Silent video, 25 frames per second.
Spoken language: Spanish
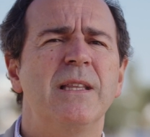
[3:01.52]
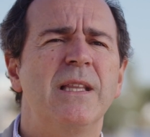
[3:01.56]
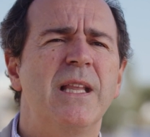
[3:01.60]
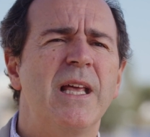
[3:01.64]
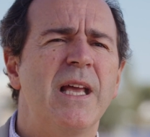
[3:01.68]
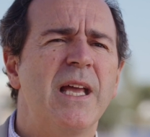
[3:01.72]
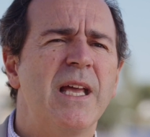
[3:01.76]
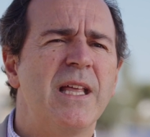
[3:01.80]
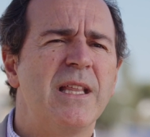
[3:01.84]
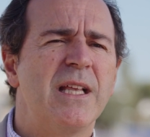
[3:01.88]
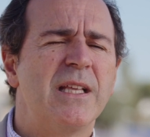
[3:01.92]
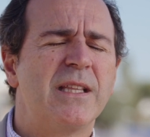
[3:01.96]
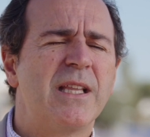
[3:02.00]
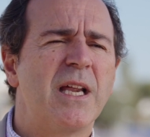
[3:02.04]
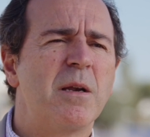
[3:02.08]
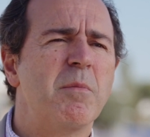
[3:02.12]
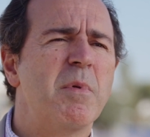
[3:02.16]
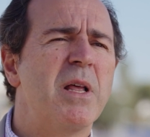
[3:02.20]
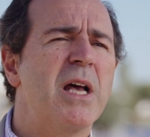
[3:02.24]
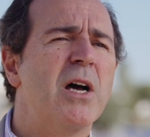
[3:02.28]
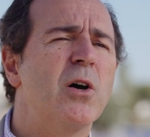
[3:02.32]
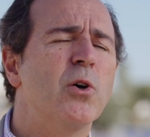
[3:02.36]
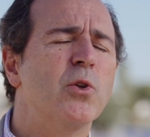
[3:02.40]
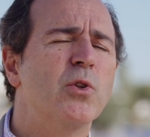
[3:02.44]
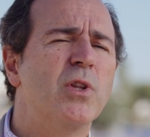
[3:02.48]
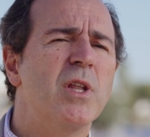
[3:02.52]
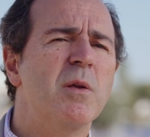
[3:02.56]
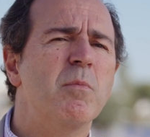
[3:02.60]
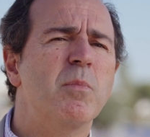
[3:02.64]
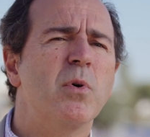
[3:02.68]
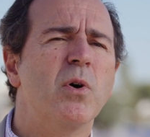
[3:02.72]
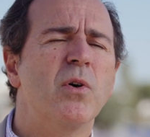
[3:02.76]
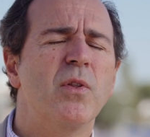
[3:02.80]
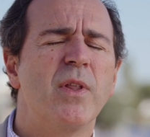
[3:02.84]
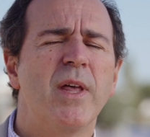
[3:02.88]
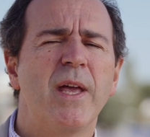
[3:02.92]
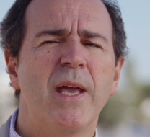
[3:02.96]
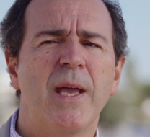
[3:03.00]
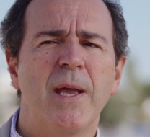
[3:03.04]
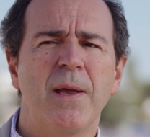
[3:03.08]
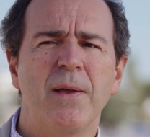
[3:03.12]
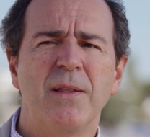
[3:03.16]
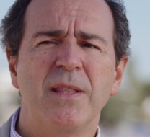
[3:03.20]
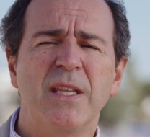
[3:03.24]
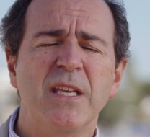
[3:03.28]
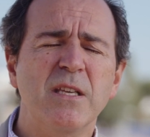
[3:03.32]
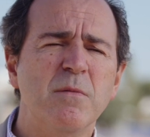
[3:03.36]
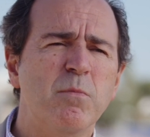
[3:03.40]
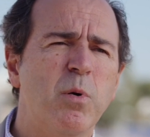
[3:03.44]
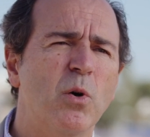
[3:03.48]
de determinado tipo
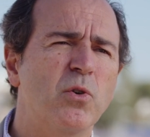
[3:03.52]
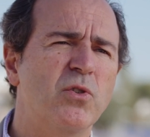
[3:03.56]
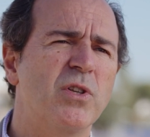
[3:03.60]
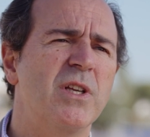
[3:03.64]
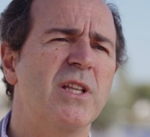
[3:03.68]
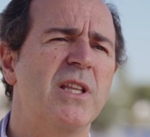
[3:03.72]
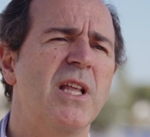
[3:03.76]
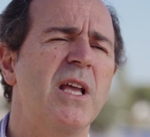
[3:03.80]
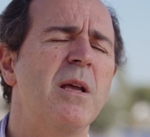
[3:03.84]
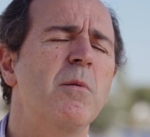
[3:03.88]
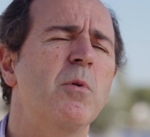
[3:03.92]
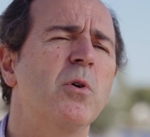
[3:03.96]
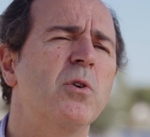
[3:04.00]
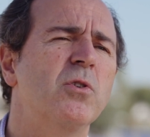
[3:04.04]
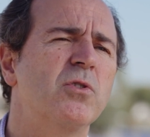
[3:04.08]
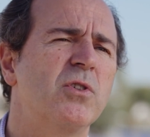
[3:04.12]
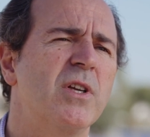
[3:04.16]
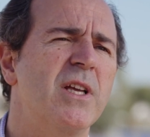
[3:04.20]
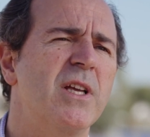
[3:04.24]
de dispositivos